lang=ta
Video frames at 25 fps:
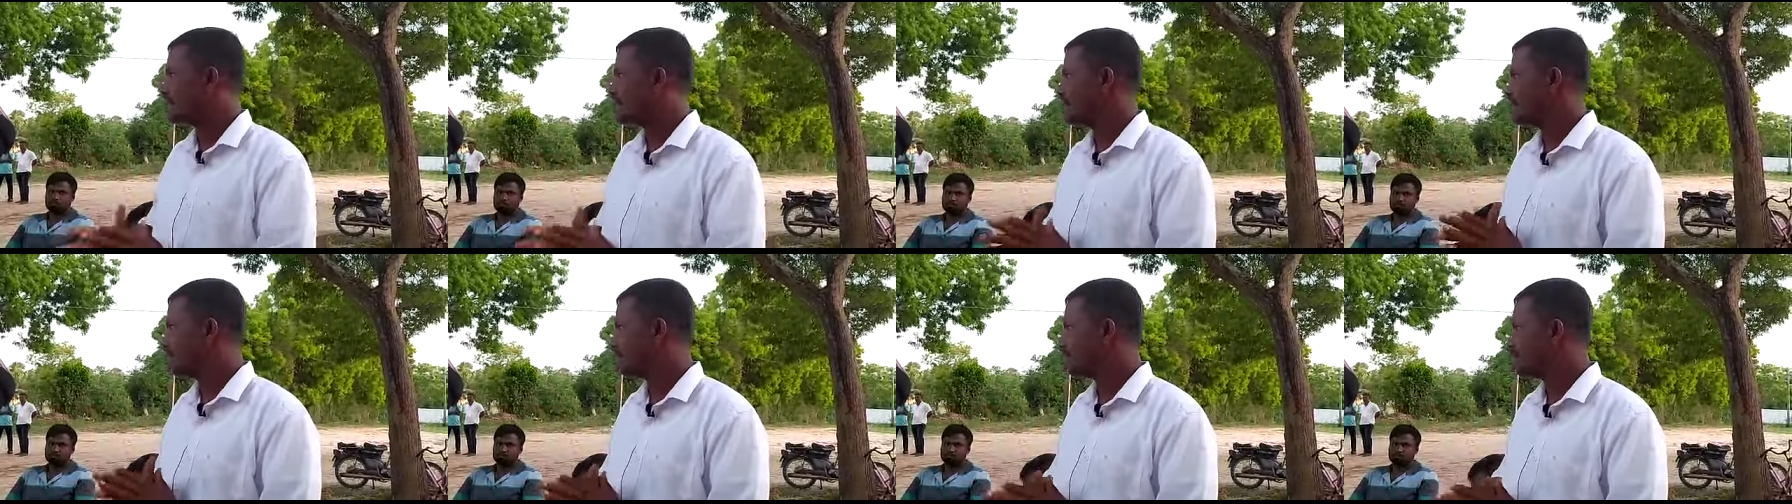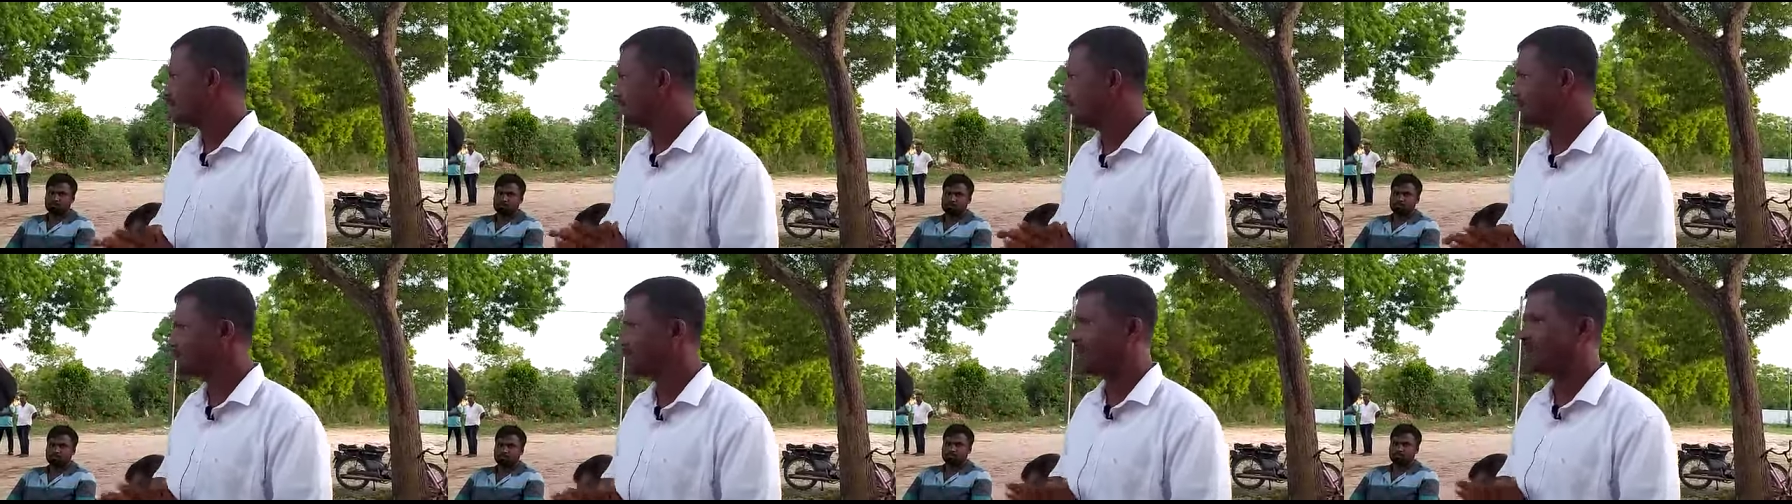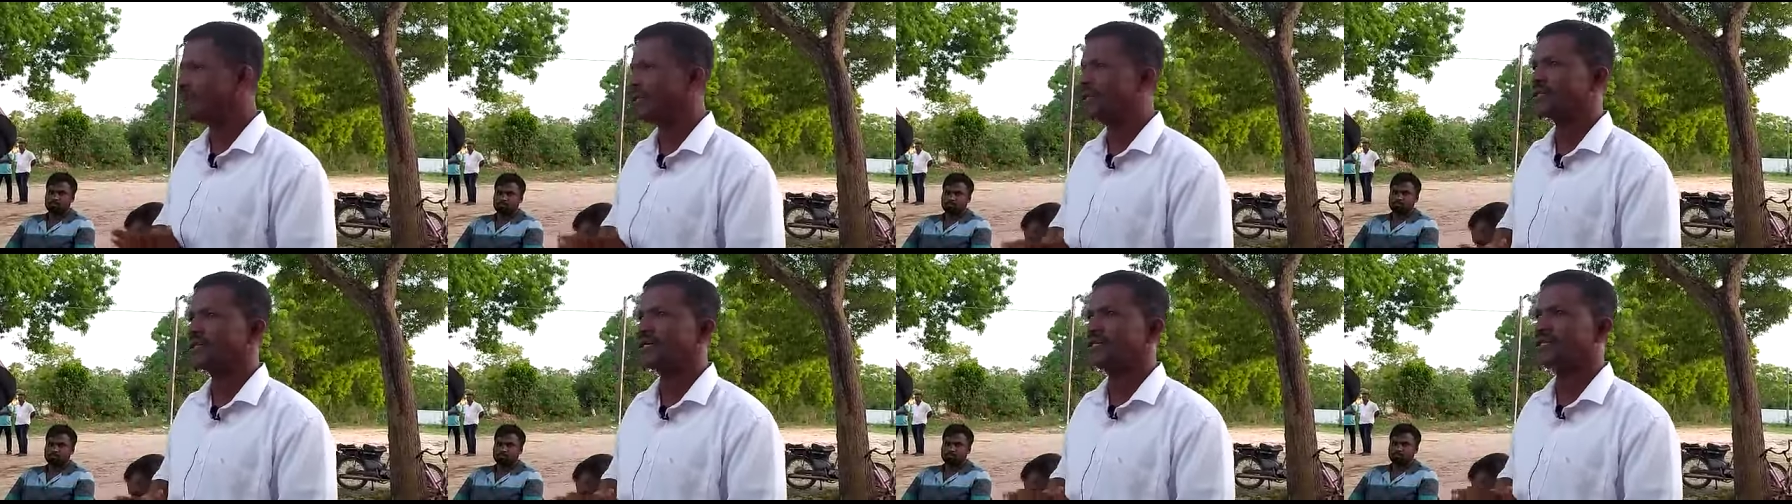இந்த இந்த
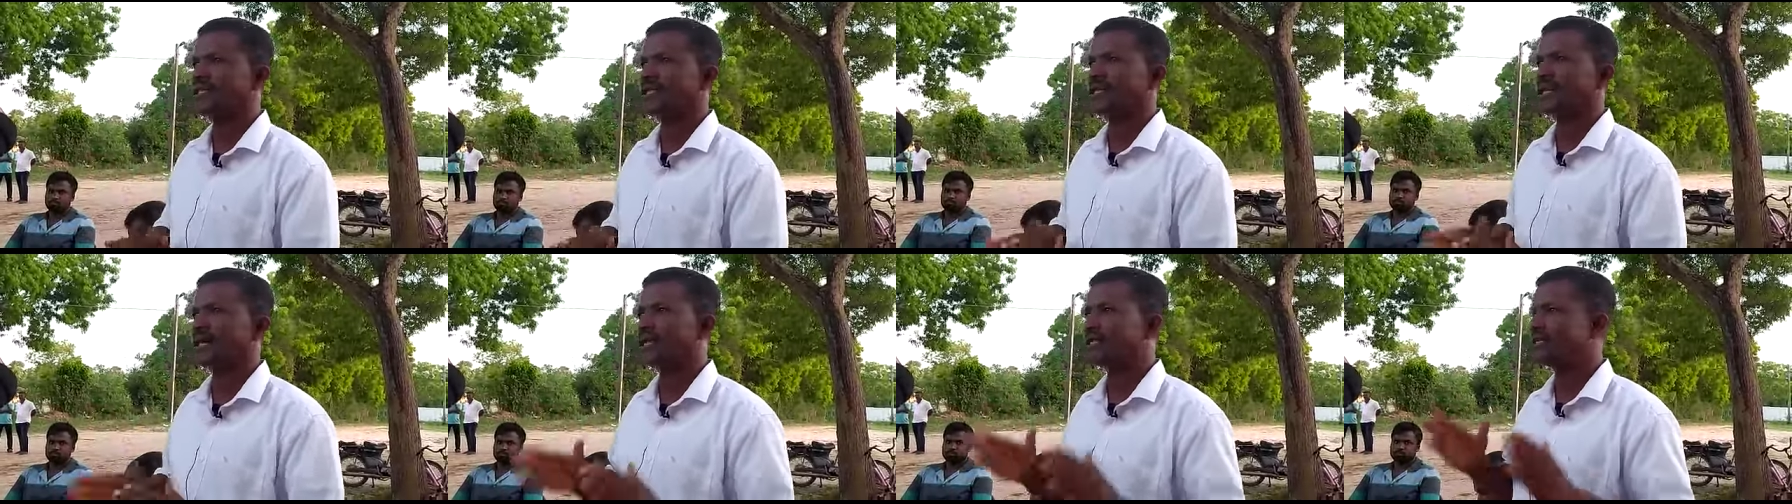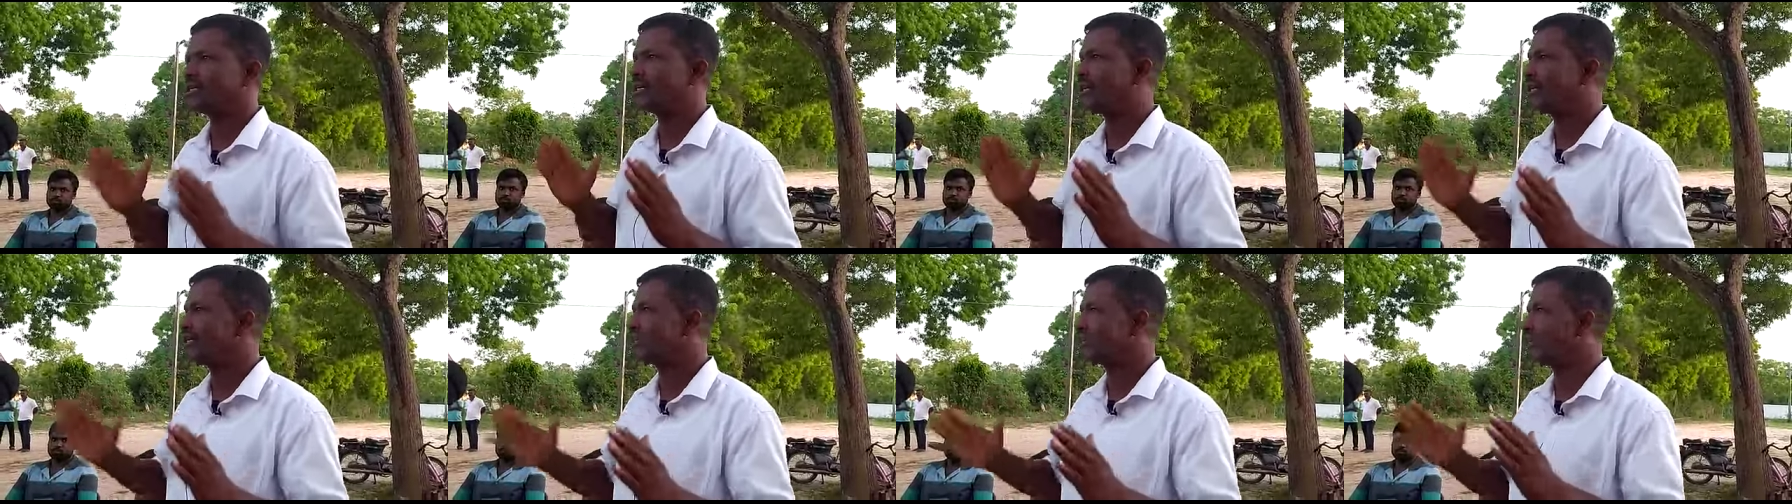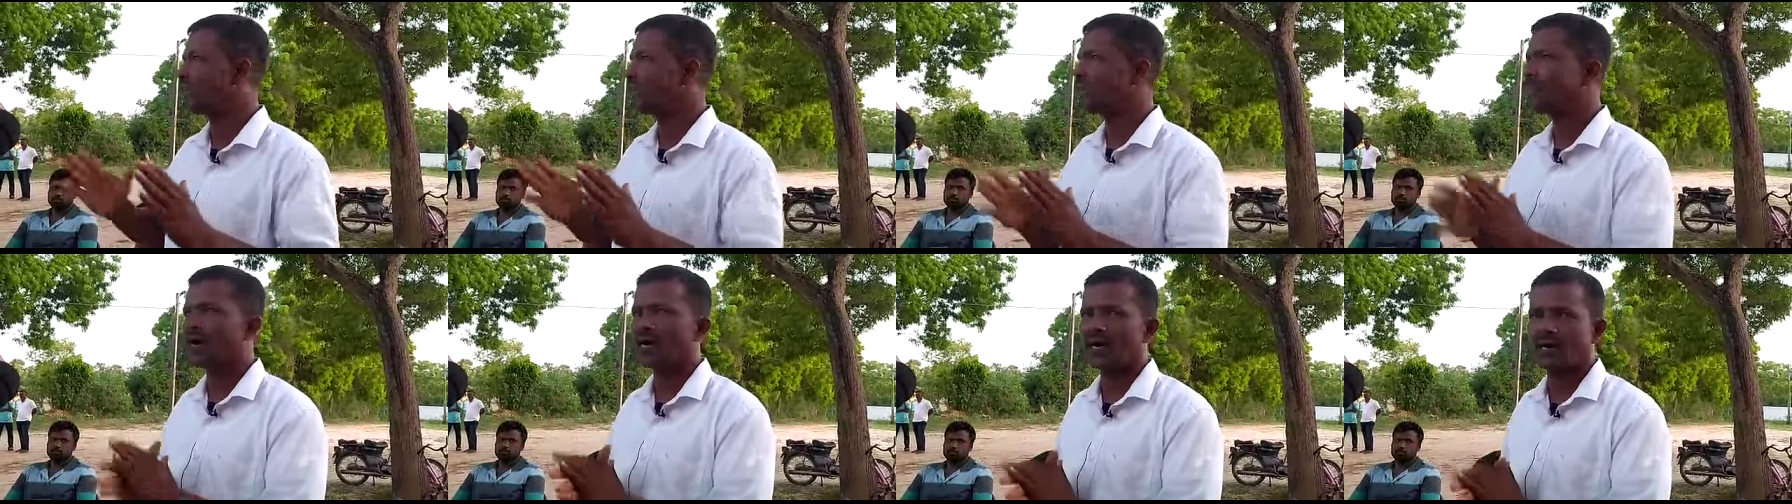பிரதேசத்தின் அரசியலை
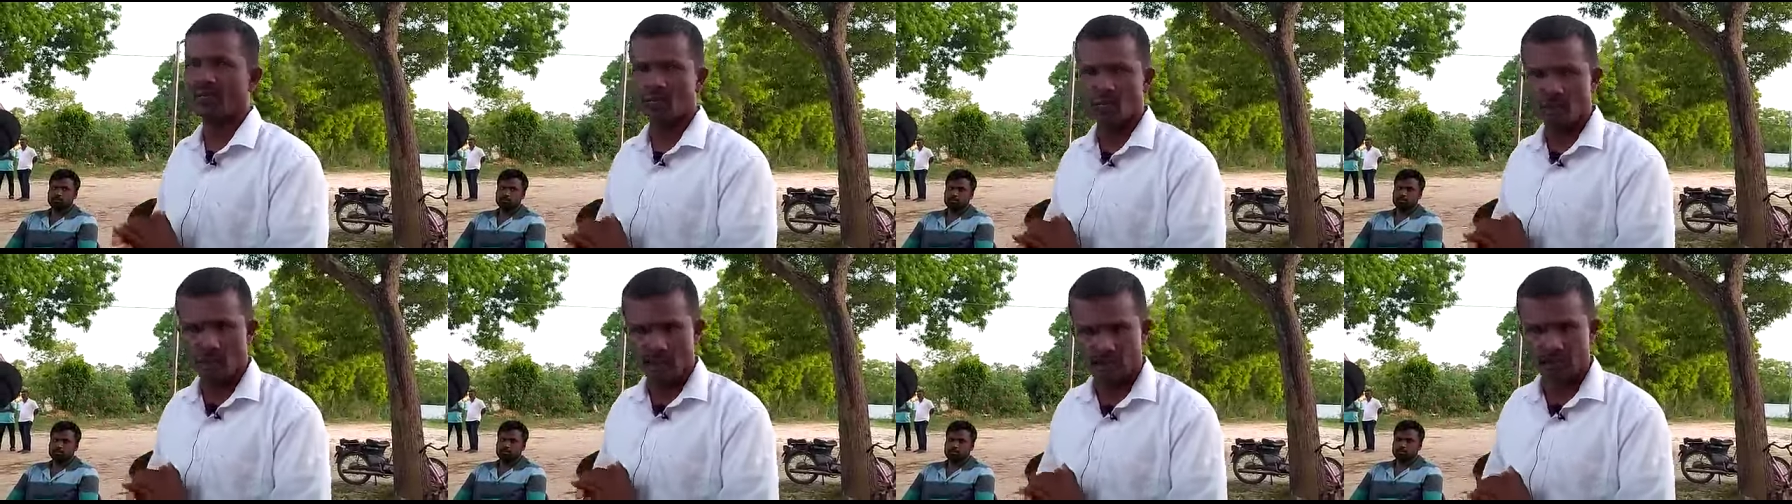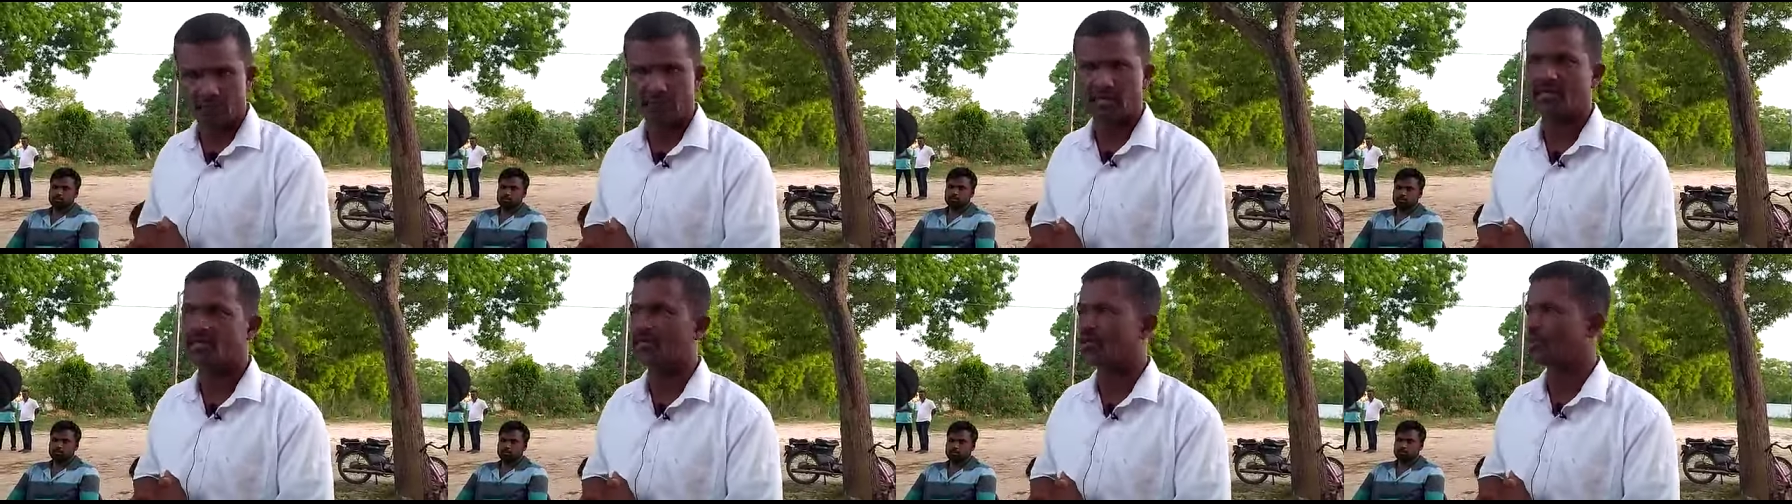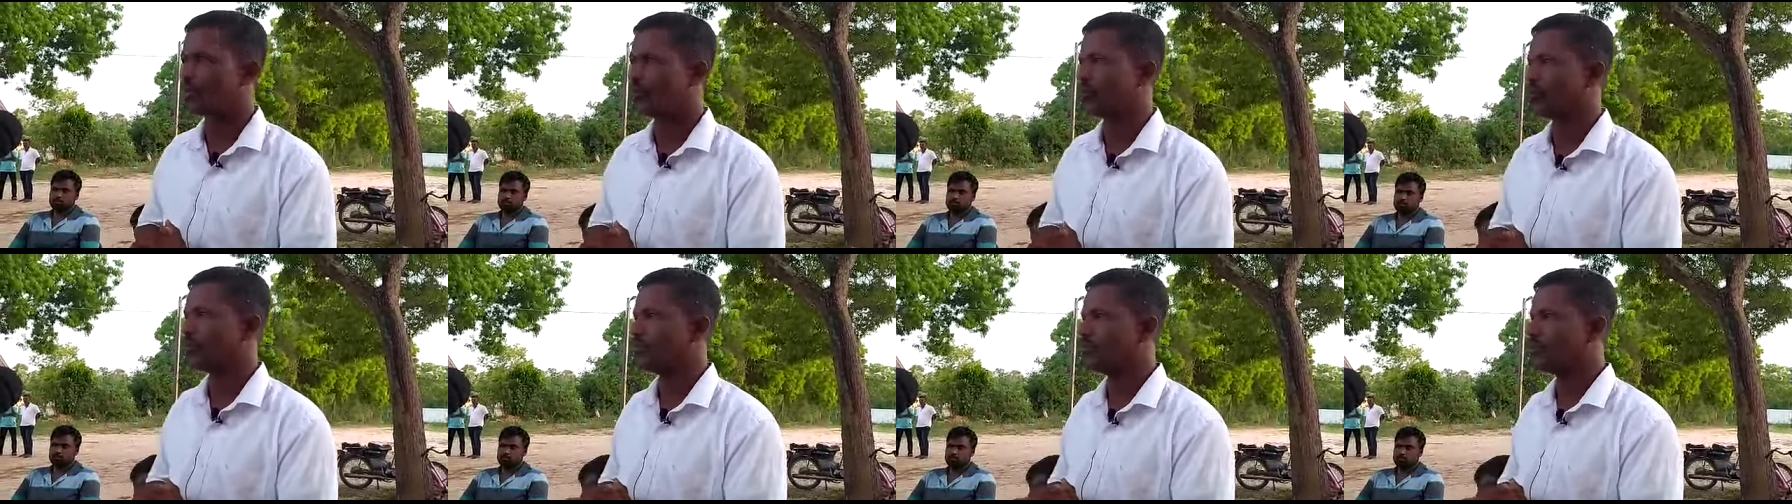சிறப்பாக முன்னெடுத்து
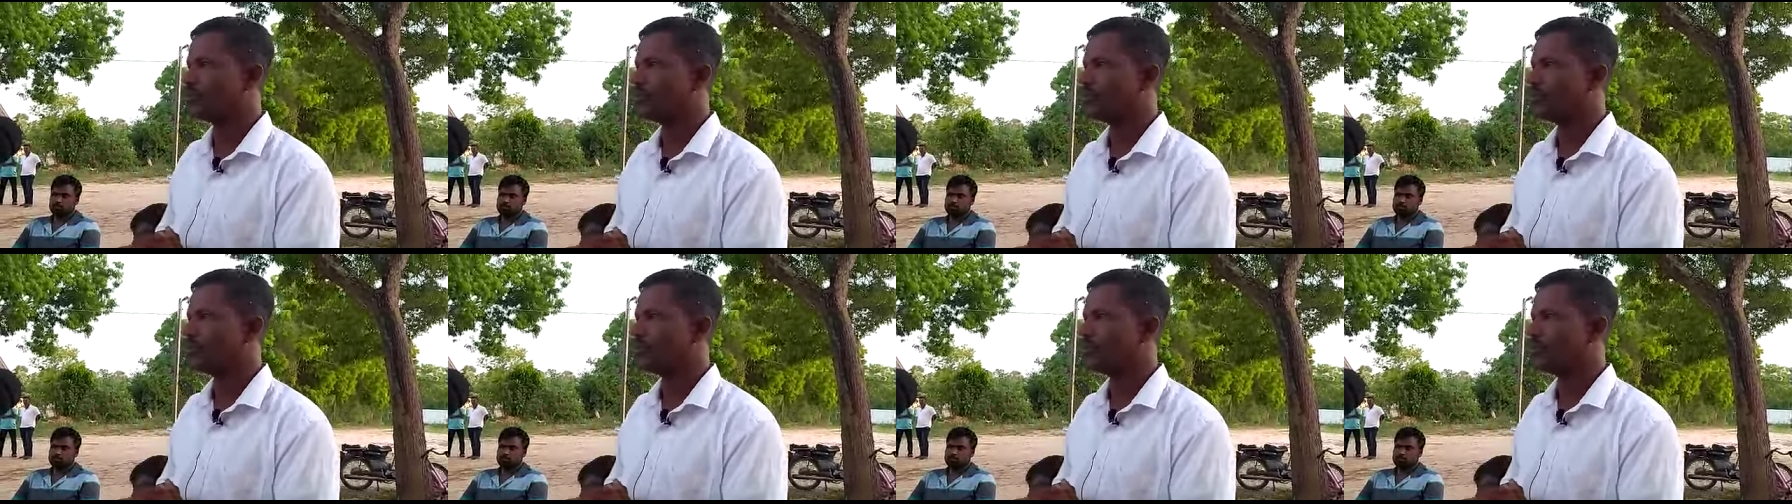வருகின்றோம்